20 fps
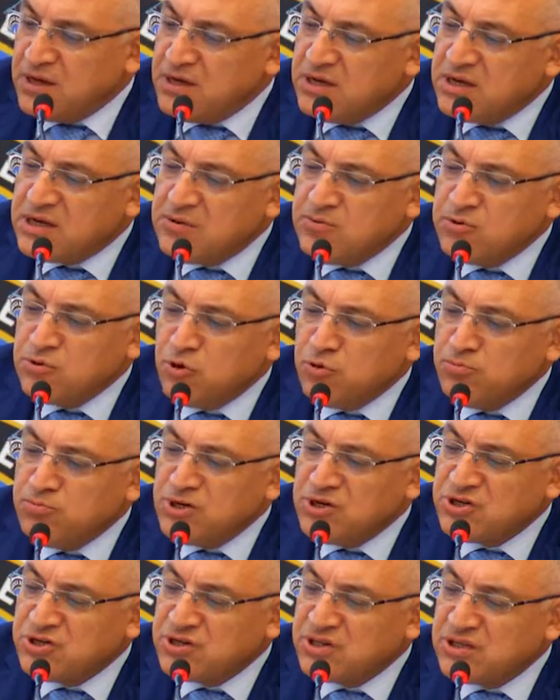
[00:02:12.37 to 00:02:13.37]

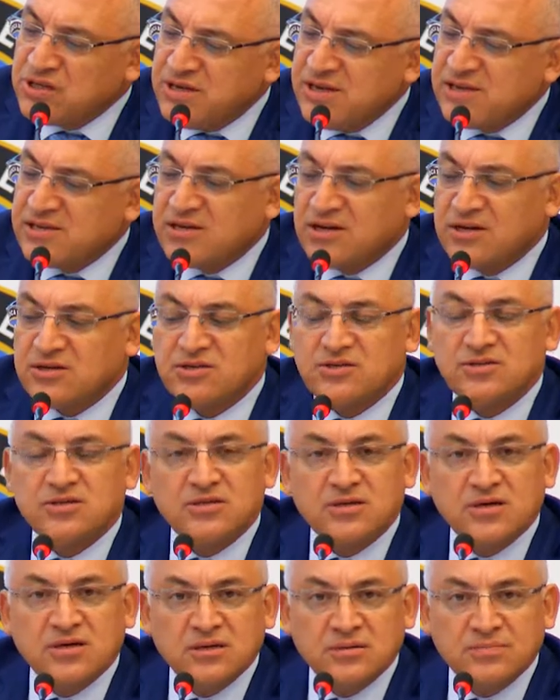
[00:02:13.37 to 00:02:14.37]
2015 yılı ilk
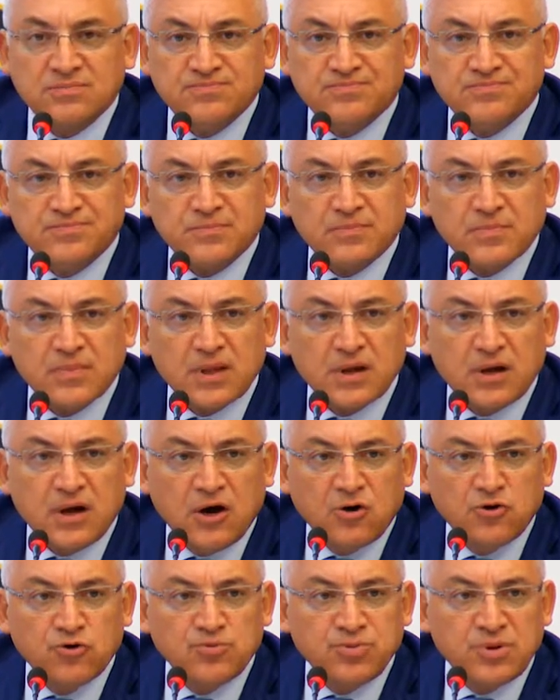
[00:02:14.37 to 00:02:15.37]
yarısında
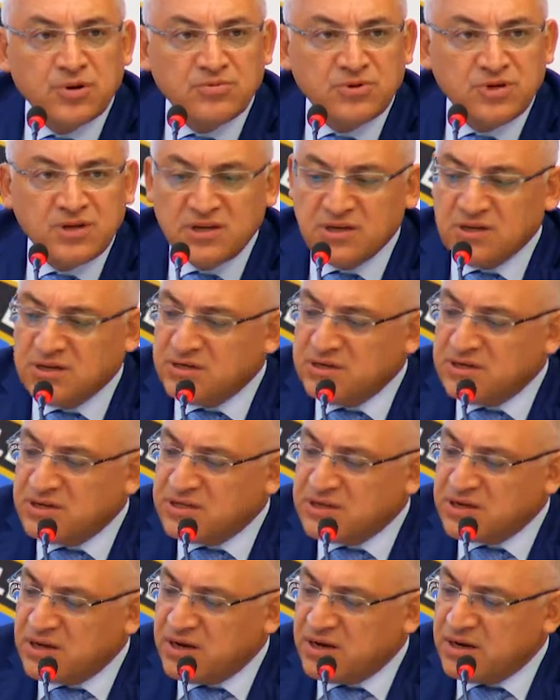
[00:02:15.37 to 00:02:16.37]
Avrupa Birliği'nin
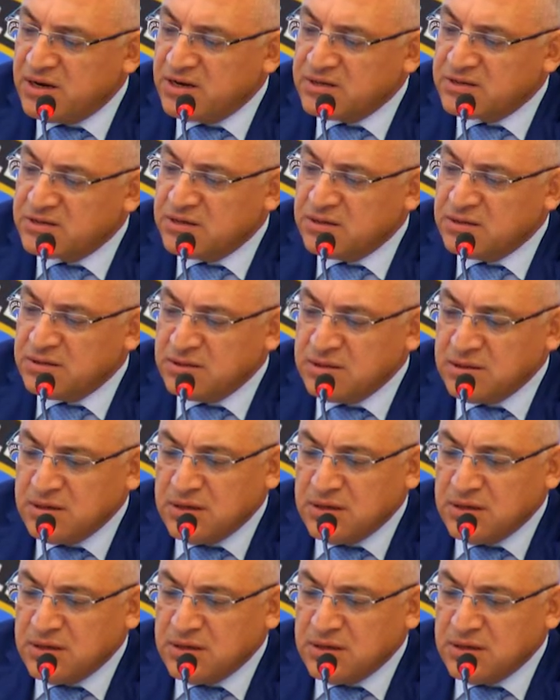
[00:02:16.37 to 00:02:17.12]
ithalatı